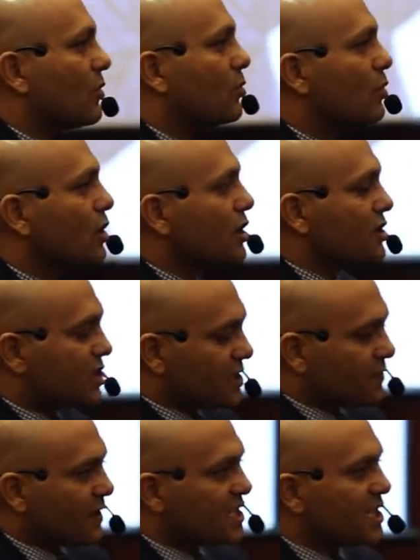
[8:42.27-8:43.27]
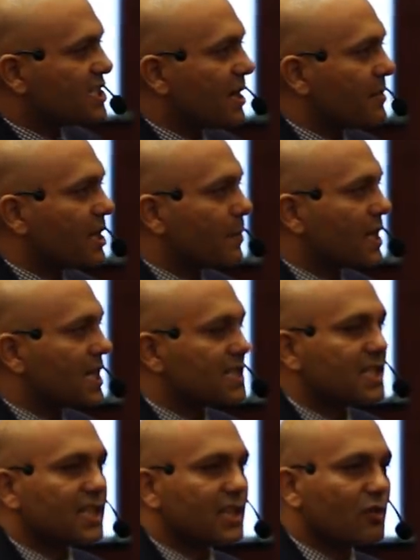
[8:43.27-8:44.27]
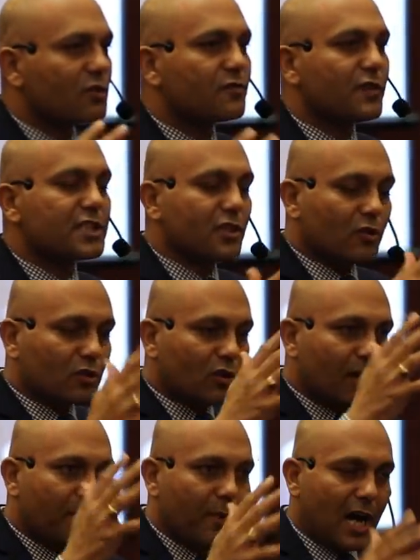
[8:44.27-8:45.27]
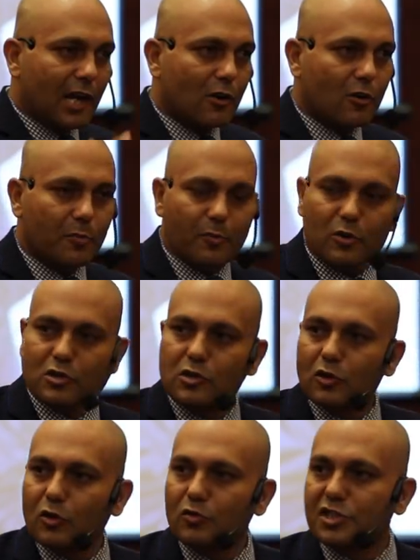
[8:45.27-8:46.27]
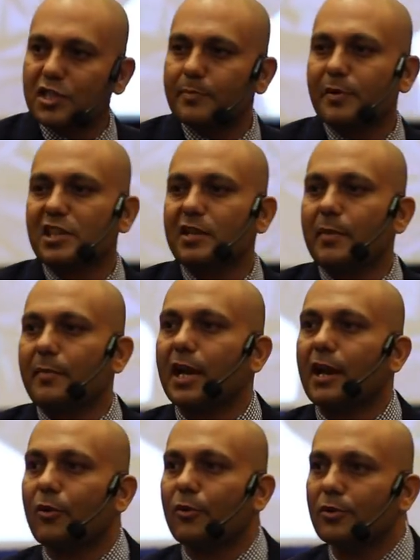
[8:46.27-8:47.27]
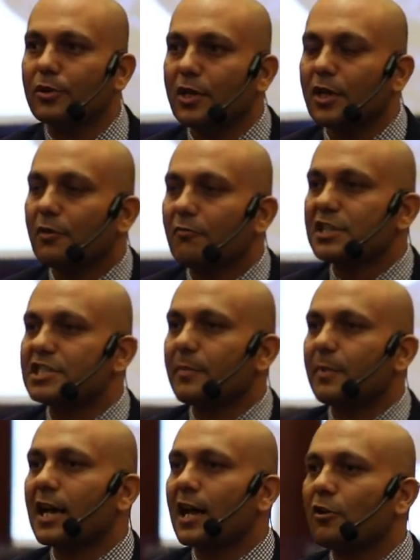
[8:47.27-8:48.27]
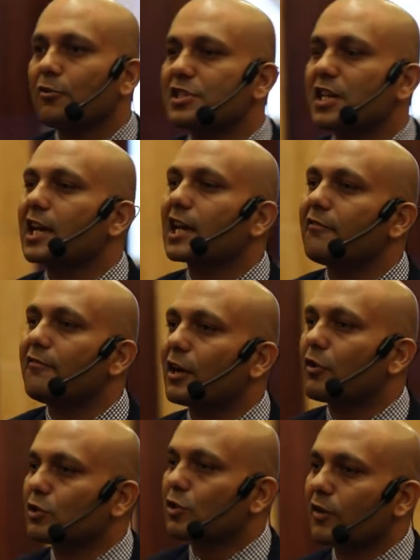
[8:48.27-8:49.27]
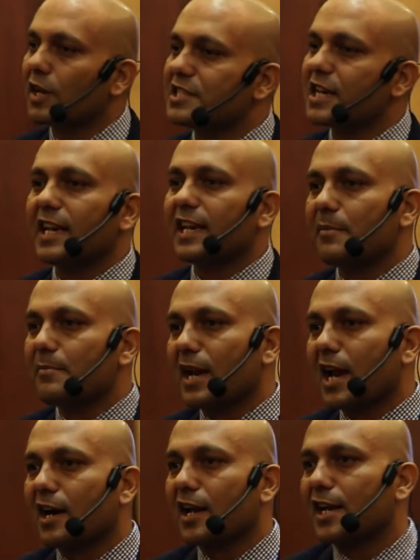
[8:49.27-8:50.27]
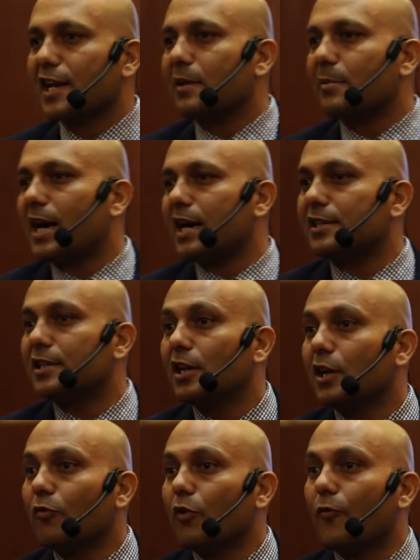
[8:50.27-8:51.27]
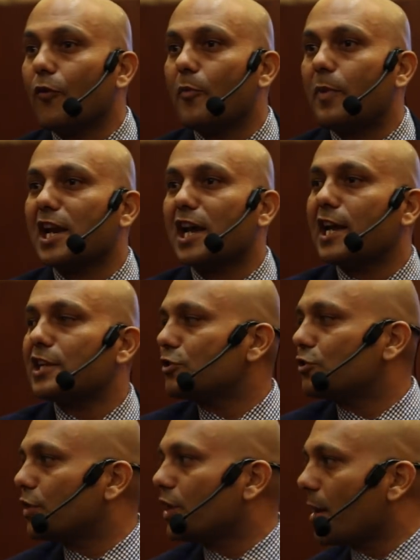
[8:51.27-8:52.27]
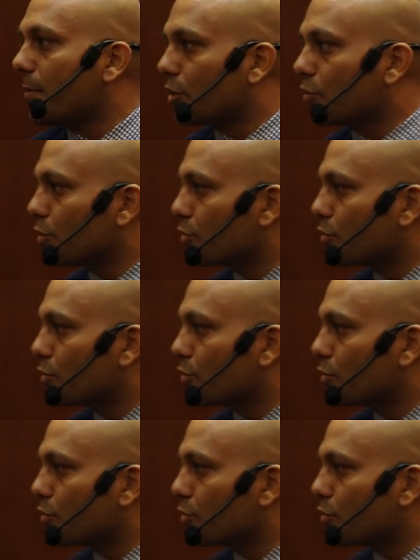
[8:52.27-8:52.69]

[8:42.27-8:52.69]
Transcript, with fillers: हूँ जिस वजह से अमीर बनना चाहते हो उस वजह को थोड़ा पाल लो पोस लो और उसकी प्रतिमा बना लो वजह बना लो उस एकलव्य को द्रोणाचार्य के मना करने के बाद वो वो बन गया जो दुनिया में कोई